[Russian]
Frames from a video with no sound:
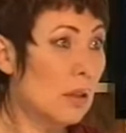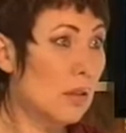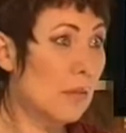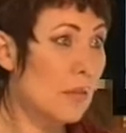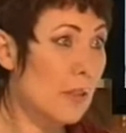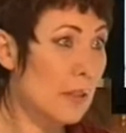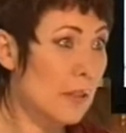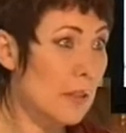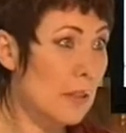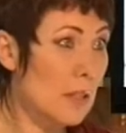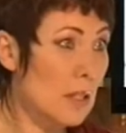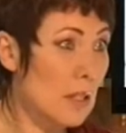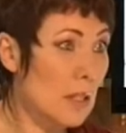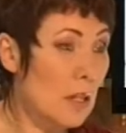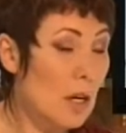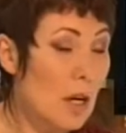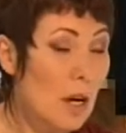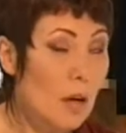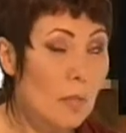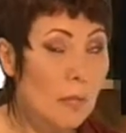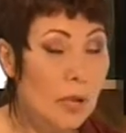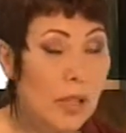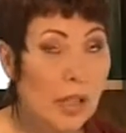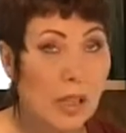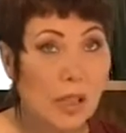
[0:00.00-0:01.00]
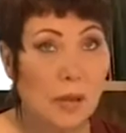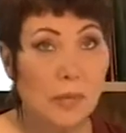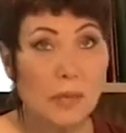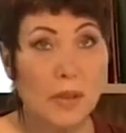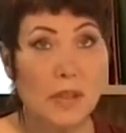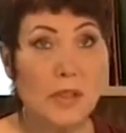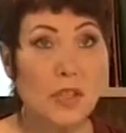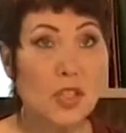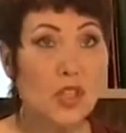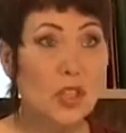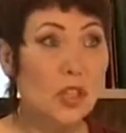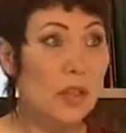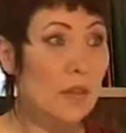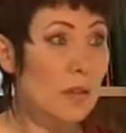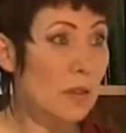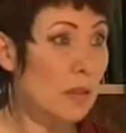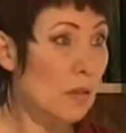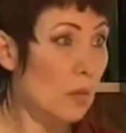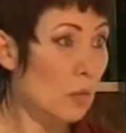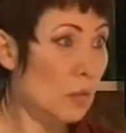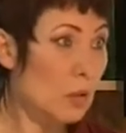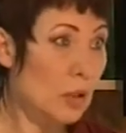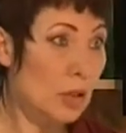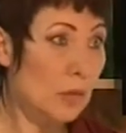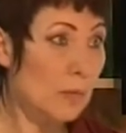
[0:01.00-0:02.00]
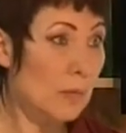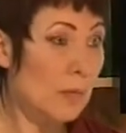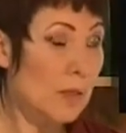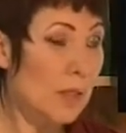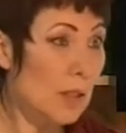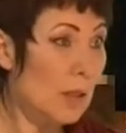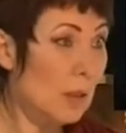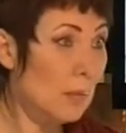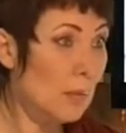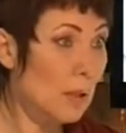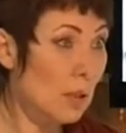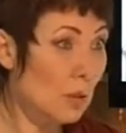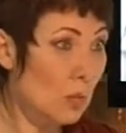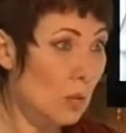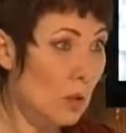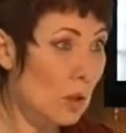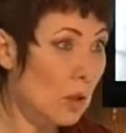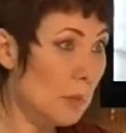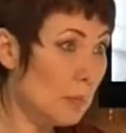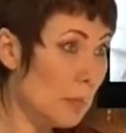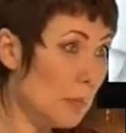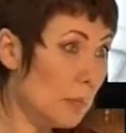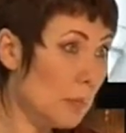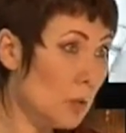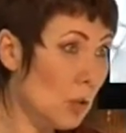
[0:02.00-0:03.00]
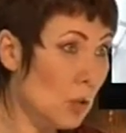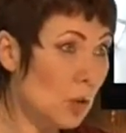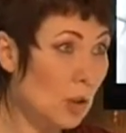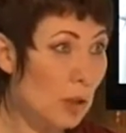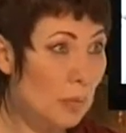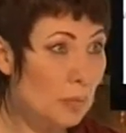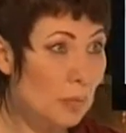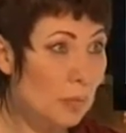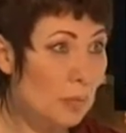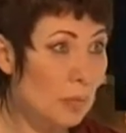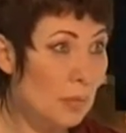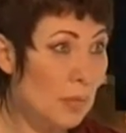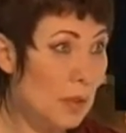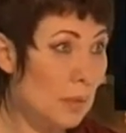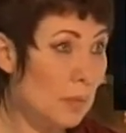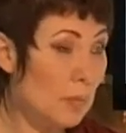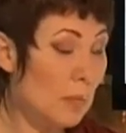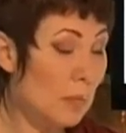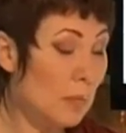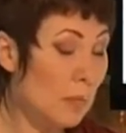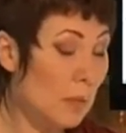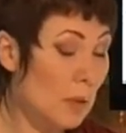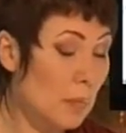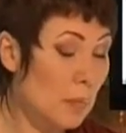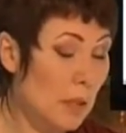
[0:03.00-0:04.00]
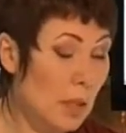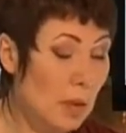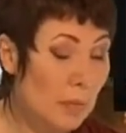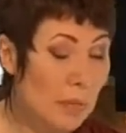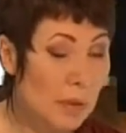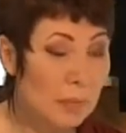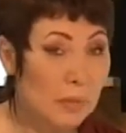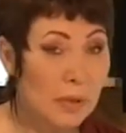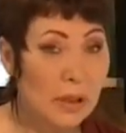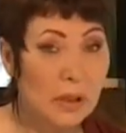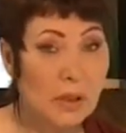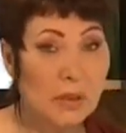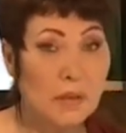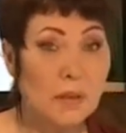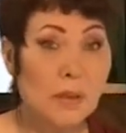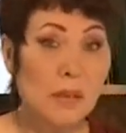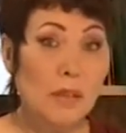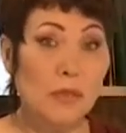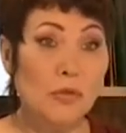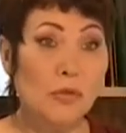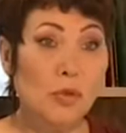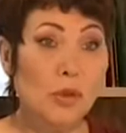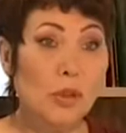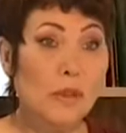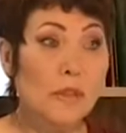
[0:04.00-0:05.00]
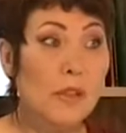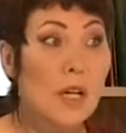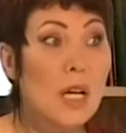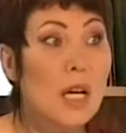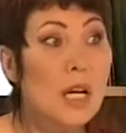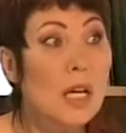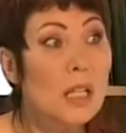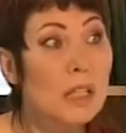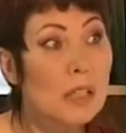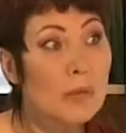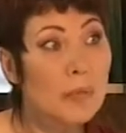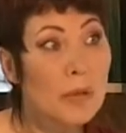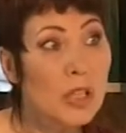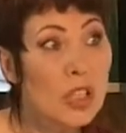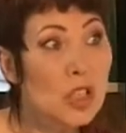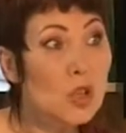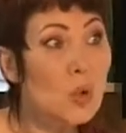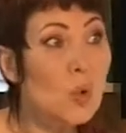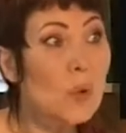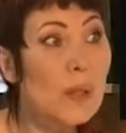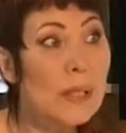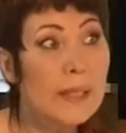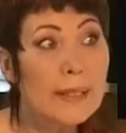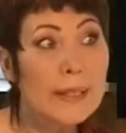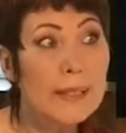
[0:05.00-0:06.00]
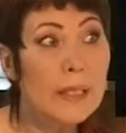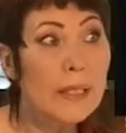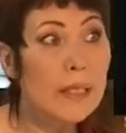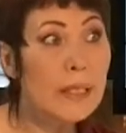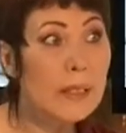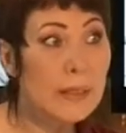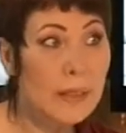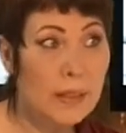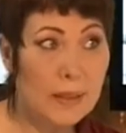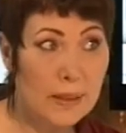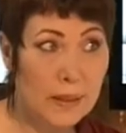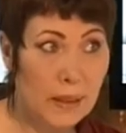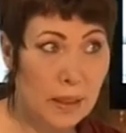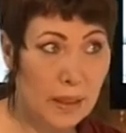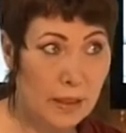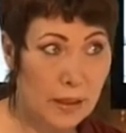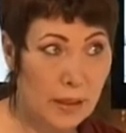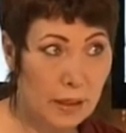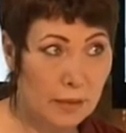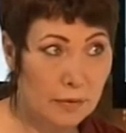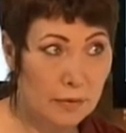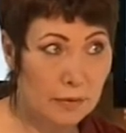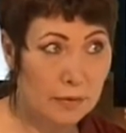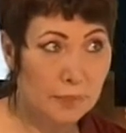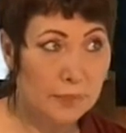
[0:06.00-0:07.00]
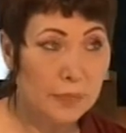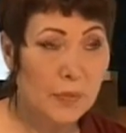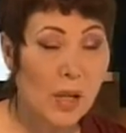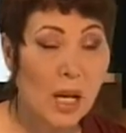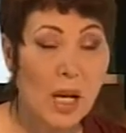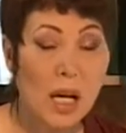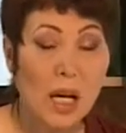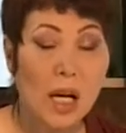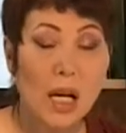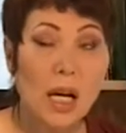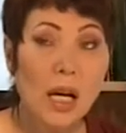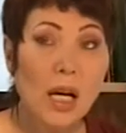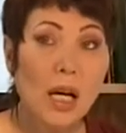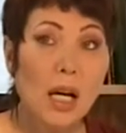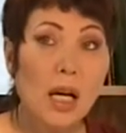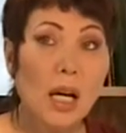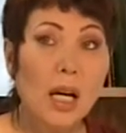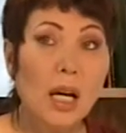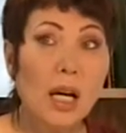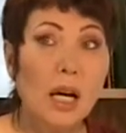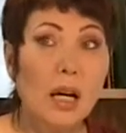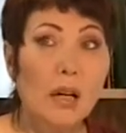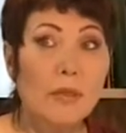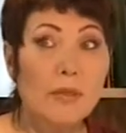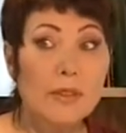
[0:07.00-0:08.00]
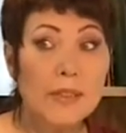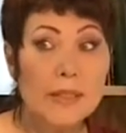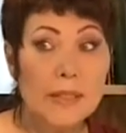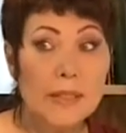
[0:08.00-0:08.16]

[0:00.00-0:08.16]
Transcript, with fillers: квартиры по каким-то совершенно заолоченным ценам, которые напоминают номера мобильных телефонов. Теперь, что касается театров. Вы